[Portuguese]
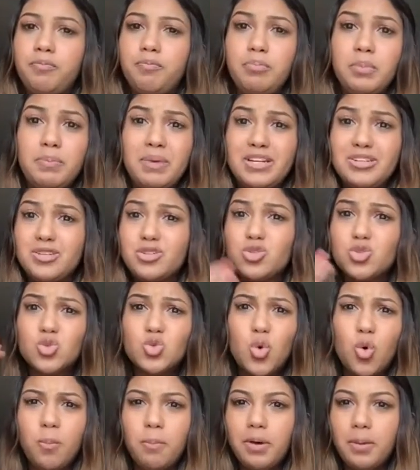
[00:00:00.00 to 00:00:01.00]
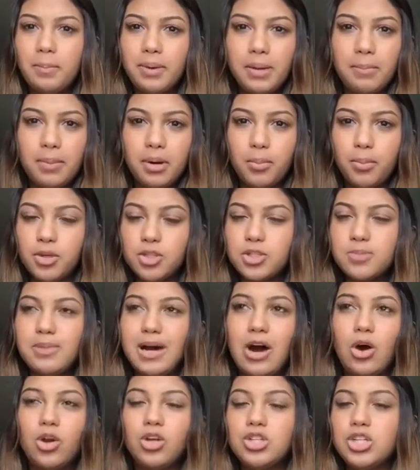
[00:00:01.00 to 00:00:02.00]
me perdi super pra, pra
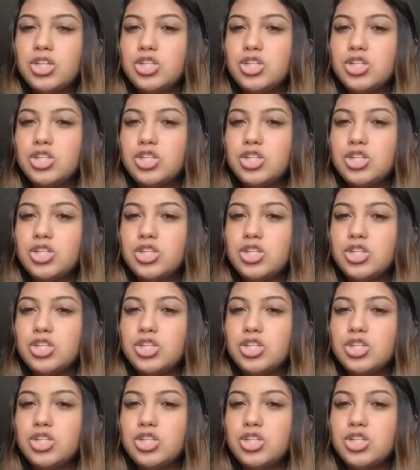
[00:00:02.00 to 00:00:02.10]
próxima aula.